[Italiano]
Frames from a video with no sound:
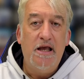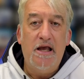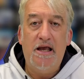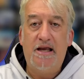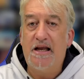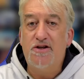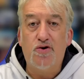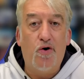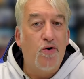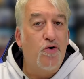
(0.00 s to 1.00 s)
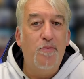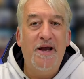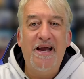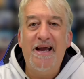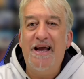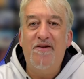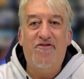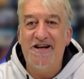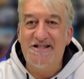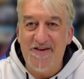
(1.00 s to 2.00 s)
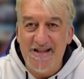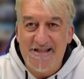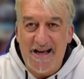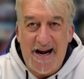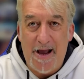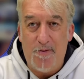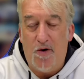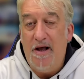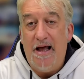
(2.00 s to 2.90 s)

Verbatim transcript: eh, che ne so, come il Festival di Sanremo,